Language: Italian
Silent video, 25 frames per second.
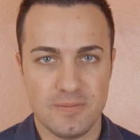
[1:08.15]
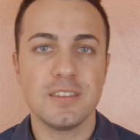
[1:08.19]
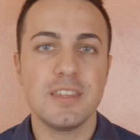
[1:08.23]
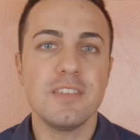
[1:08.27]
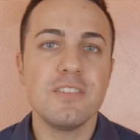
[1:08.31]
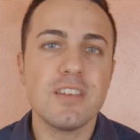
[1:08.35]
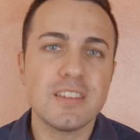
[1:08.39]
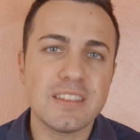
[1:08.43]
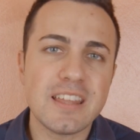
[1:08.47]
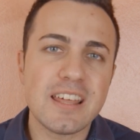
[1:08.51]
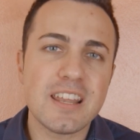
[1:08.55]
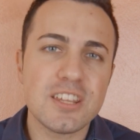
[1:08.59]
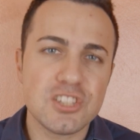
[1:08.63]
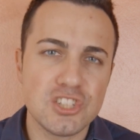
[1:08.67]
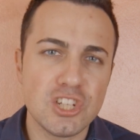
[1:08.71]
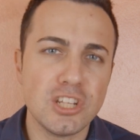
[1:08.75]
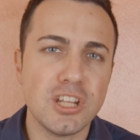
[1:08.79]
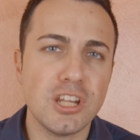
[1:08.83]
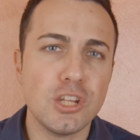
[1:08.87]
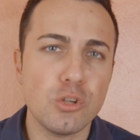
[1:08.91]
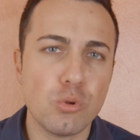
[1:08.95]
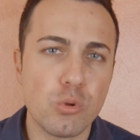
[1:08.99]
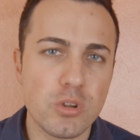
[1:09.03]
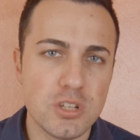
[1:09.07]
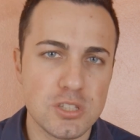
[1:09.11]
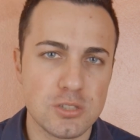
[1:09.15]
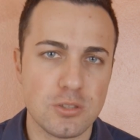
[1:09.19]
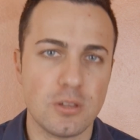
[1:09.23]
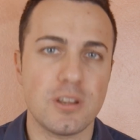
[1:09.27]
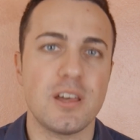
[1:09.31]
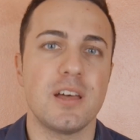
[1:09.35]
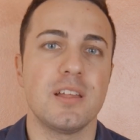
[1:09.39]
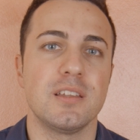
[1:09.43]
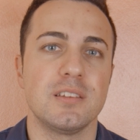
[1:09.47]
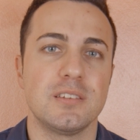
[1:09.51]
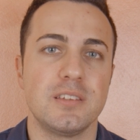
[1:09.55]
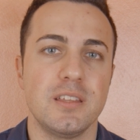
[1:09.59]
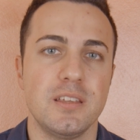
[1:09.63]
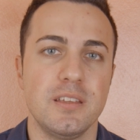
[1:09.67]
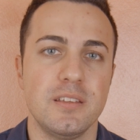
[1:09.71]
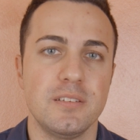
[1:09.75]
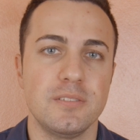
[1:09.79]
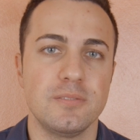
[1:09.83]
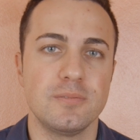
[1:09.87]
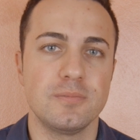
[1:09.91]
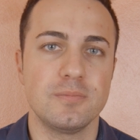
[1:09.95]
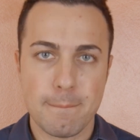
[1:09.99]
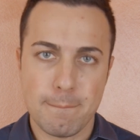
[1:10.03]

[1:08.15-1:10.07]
Devi andare a cena in un ristorante?